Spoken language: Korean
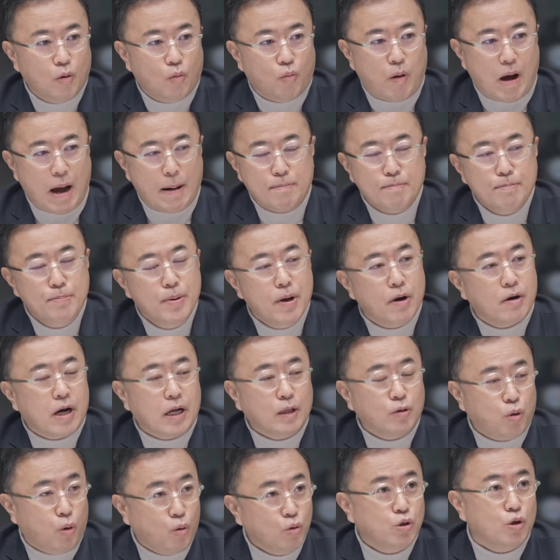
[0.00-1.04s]

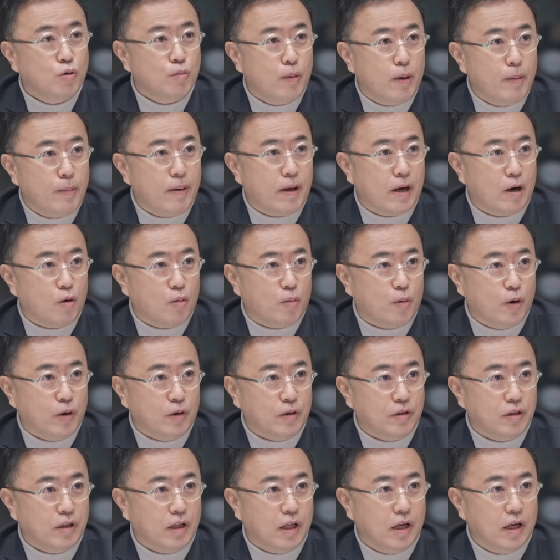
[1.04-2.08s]
완벽한 통종매매라고
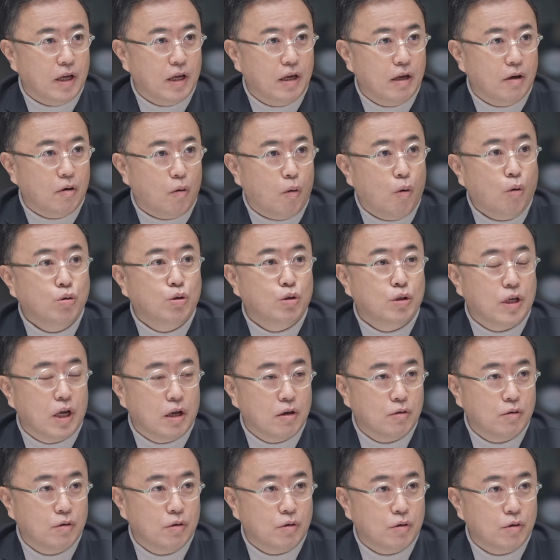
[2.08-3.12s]
보이는데 네. 어떻게
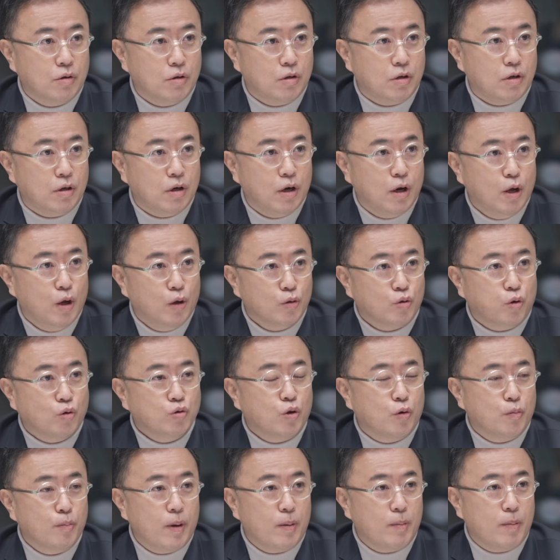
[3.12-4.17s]
그거를
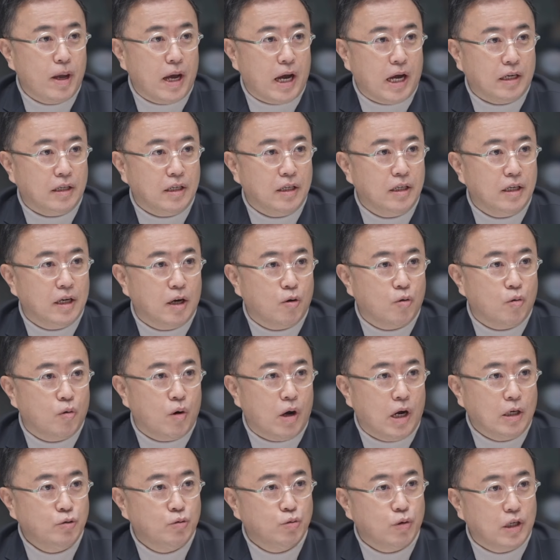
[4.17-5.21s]
통종매매 아니라고
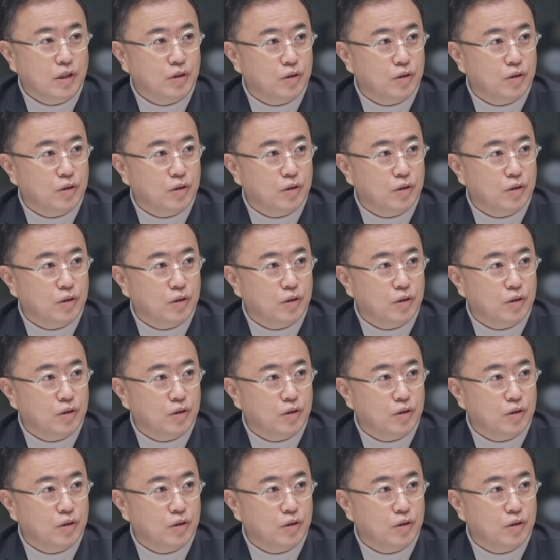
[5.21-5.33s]
할 아니, 수가 있어요?